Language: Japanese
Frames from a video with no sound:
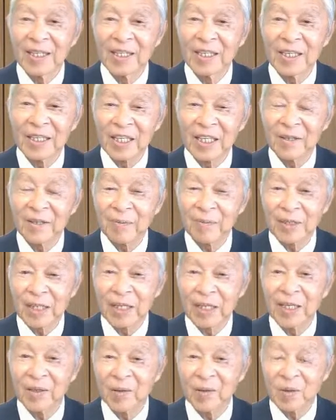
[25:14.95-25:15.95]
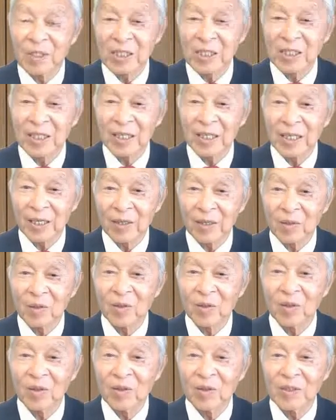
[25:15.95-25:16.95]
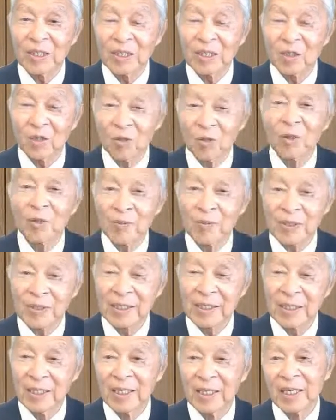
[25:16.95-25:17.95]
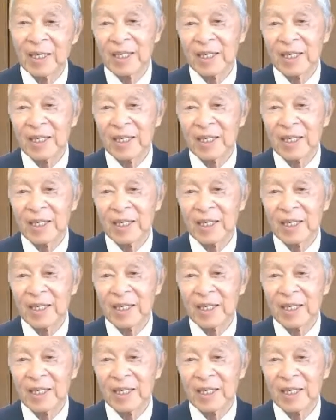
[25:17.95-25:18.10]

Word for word: え現場で教えられるといいと思います。